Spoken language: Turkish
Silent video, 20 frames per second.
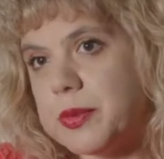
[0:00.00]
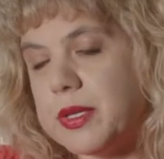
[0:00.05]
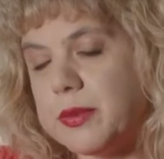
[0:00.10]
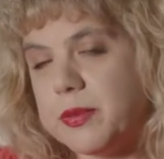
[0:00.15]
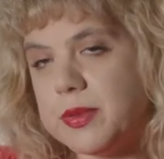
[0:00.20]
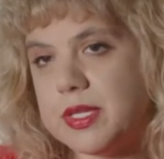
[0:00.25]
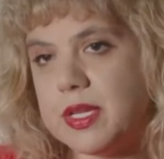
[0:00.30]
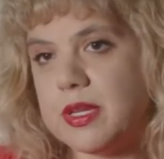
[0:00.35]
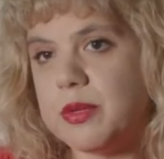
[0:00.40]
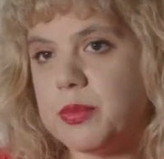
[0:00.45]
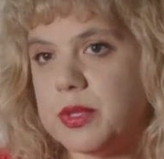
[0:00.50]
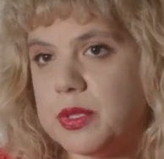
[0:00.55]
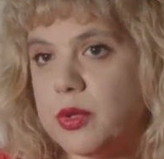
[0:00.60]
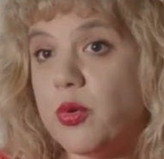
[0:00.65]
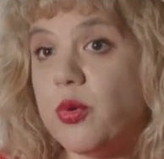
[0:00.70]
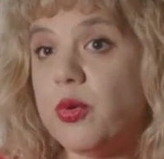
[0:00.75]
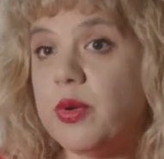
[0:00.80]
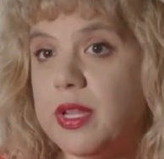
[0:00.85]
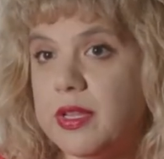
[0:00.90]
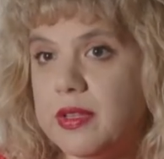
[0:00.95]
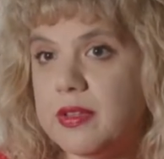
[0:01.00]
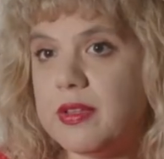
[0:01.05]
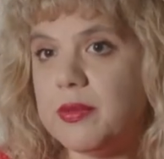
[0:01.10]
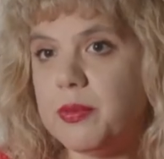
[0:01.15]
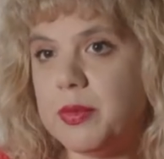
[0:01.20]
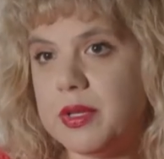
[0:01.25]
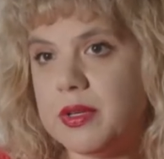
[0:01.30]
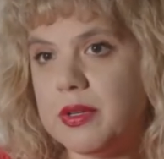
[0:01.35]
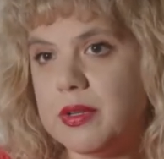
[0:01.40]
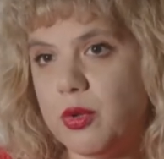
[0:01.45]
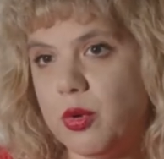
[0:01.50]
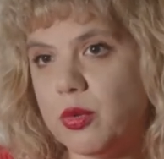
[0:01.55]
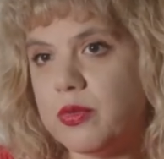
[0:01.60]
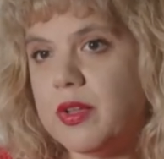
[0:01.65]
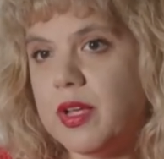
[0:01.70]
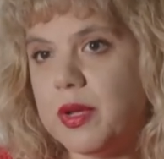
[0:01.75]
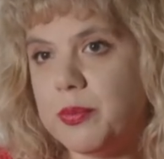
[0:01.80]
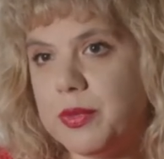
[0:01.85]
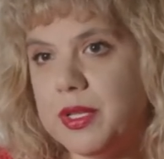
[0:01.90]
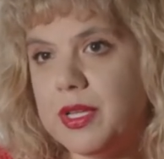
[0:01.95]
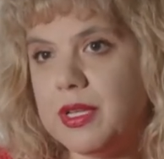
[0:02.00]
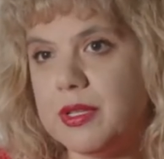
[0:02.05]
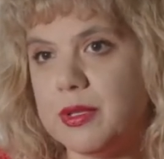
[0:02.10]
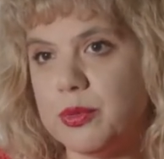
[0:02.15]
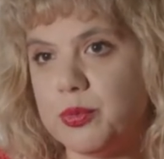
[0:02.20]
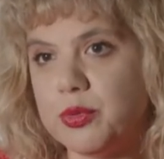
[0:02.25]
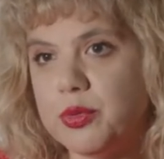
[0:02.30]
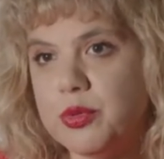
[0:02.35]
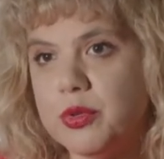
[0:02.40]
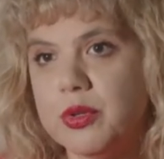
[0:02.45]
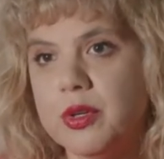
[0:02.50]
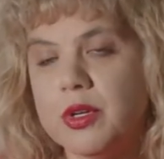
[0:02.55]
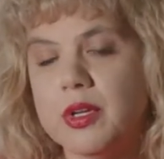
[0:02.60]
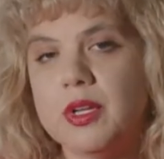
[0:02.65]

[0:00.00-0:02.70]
Yani senin bana öğrettiği bir yöntem değildi bu.